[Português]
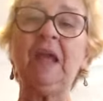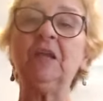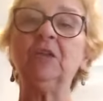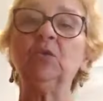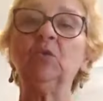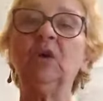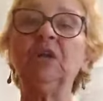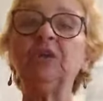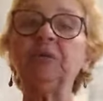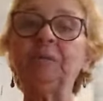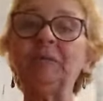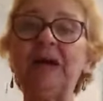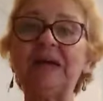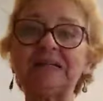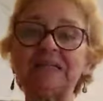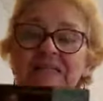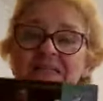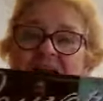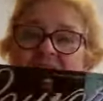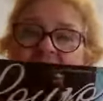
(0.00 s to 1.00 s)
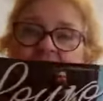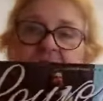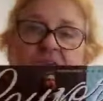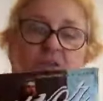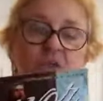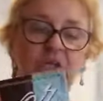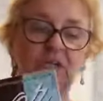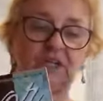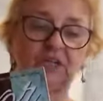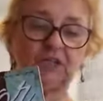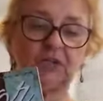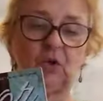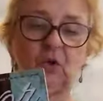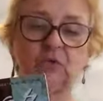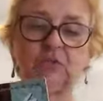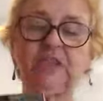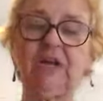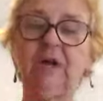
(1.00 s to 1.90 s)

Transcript: No ano passado, olha só o